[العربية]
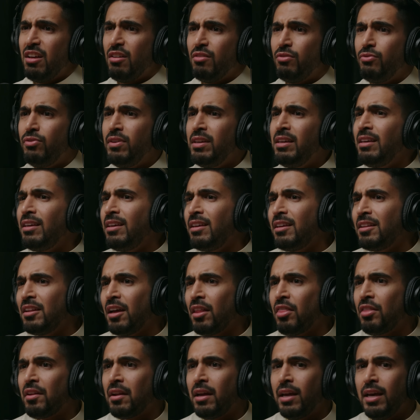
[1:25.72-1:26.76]
في
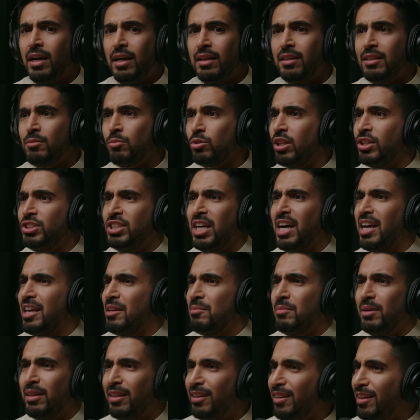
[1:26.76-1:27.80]
نظره يعني
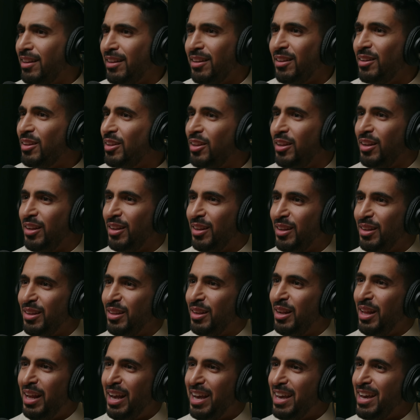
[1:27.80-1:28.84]
متشائمه
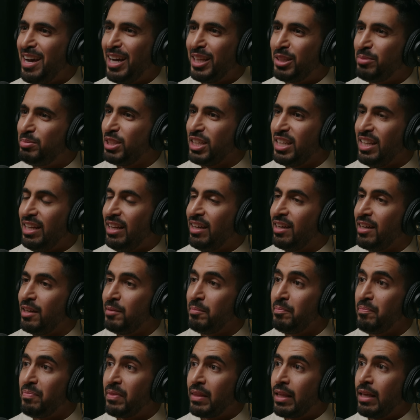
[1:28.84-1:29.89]
للحياه بشكل
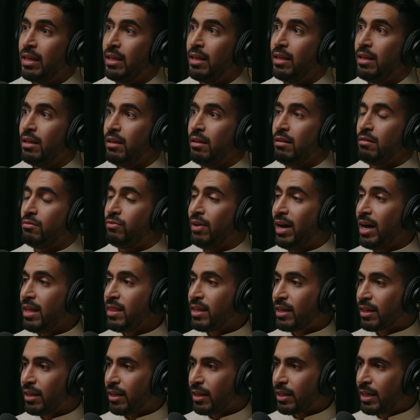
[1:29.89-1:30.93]
عام فهذه
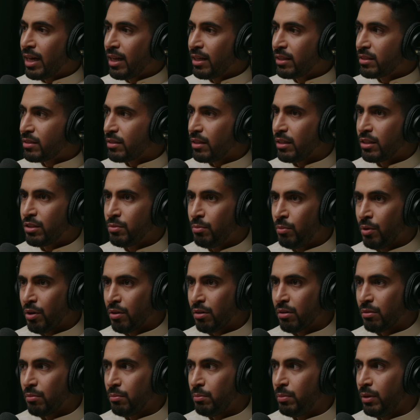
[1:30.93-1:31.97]
كانت
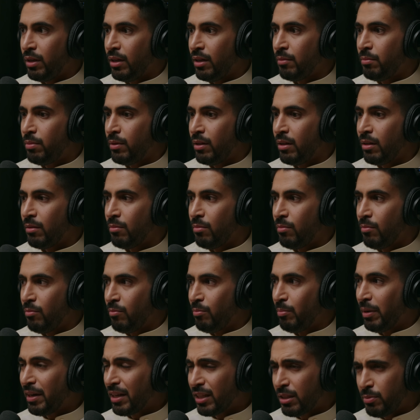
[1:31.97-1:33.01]
تمر بال, بال...
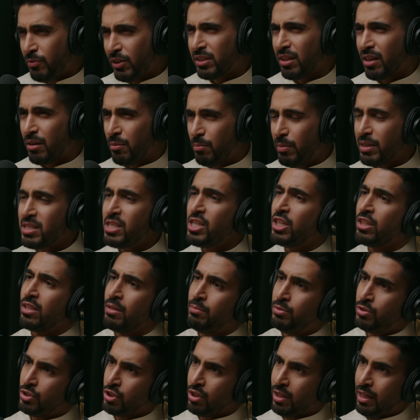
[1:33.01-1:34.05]
مرت فتره بسيطه
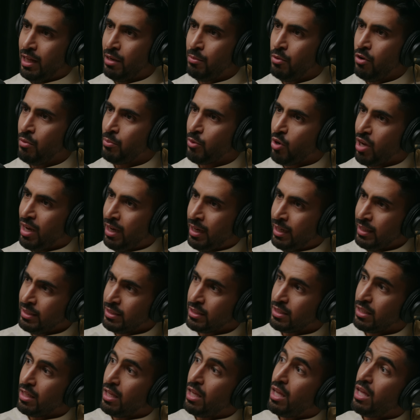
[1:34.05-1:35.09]
بالشغل على البوم
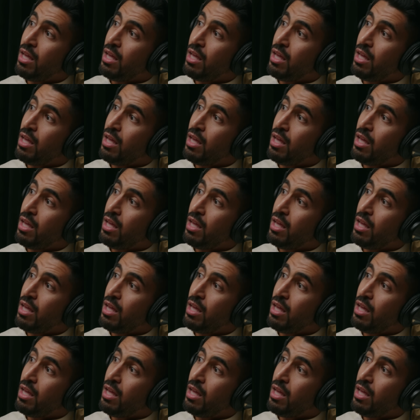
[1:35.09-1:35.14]
راحت